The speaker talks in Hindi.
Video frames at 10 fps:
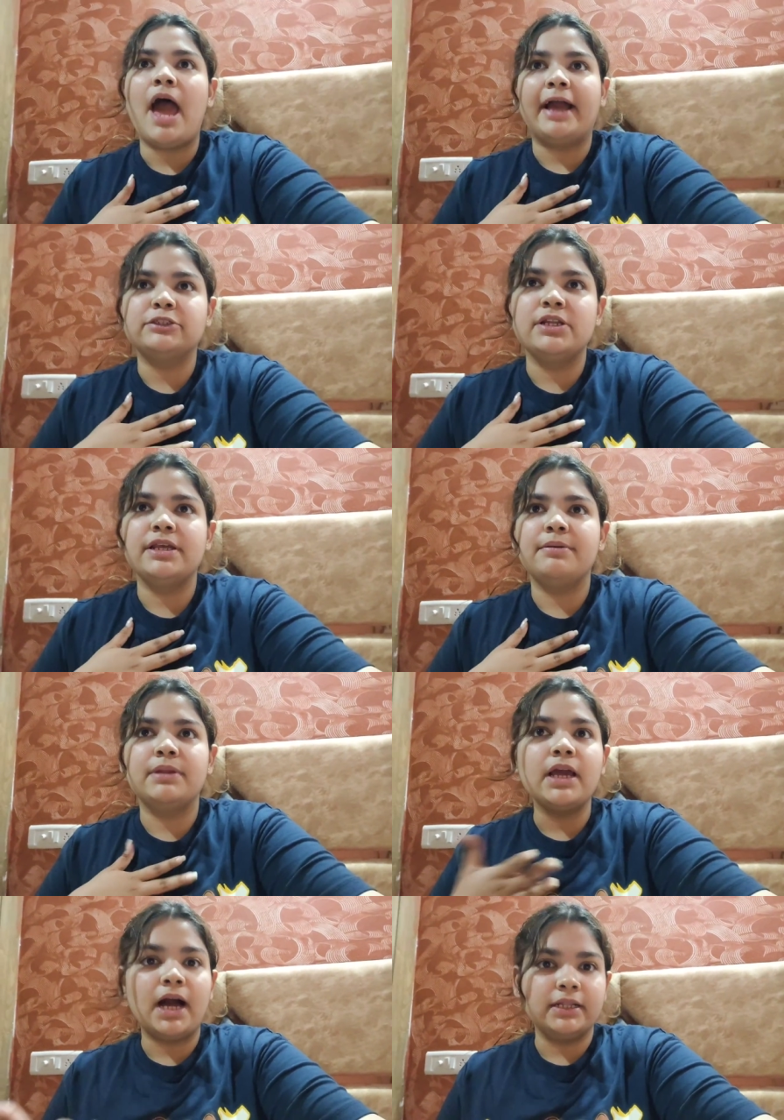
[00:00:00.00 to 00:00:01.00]
एक्चुअली
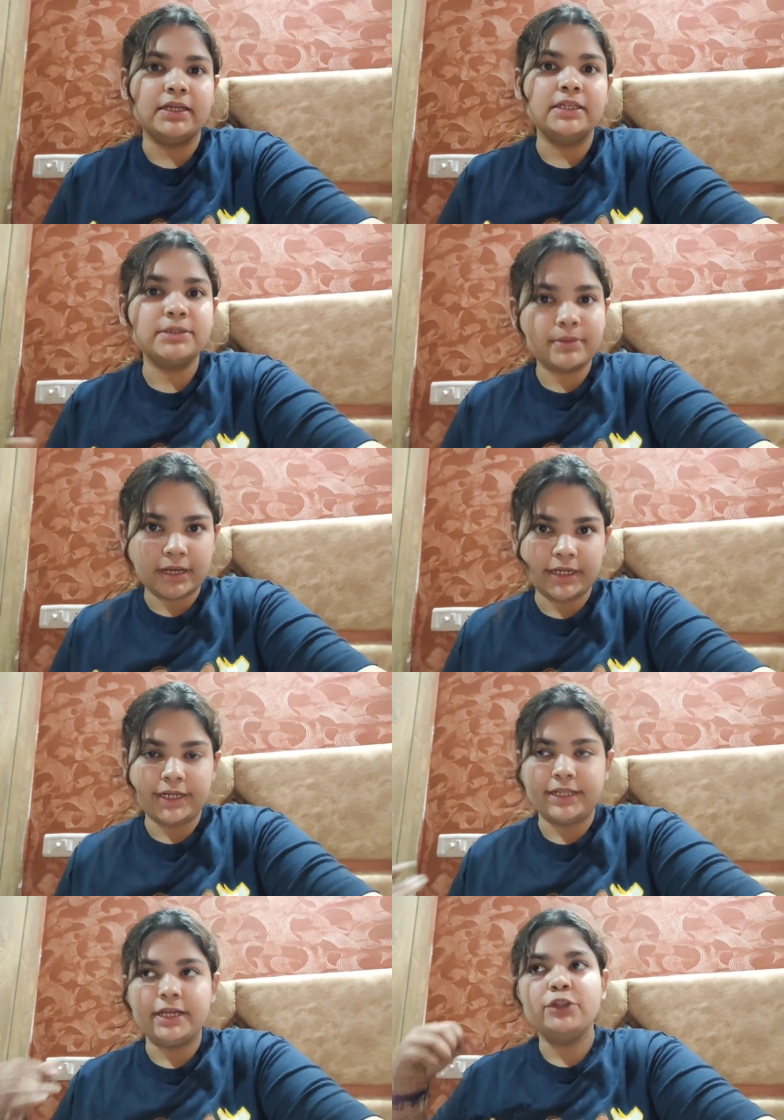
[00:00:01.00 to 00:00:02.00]
हमने कहा था कि जब घर
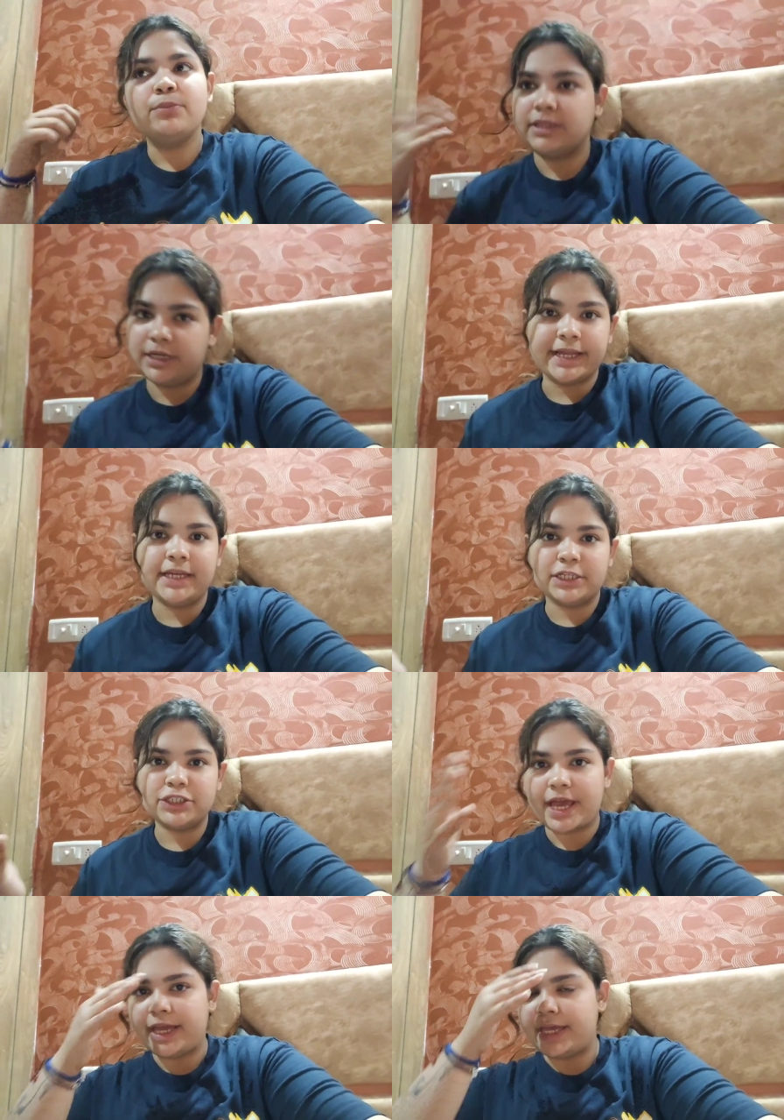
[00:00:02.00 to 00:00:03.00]
खरीदेंगे तो मत्था टेकने
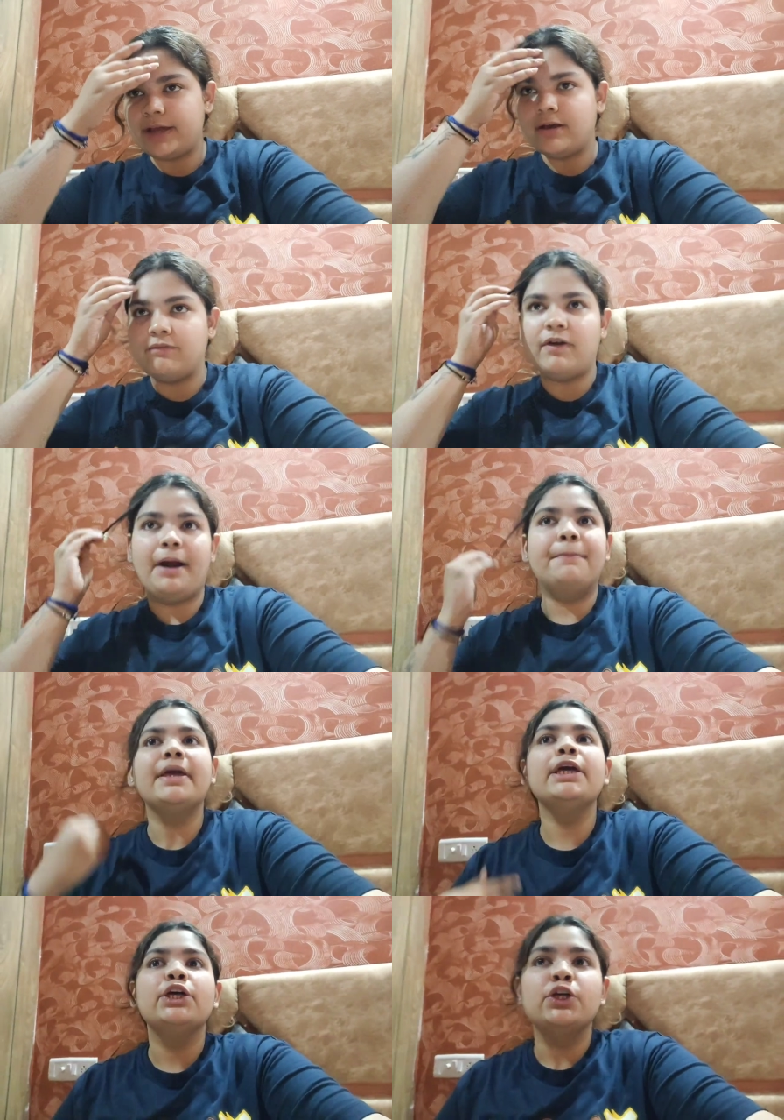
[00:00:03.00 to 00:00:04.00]
जाएंगे हम वहाँ पे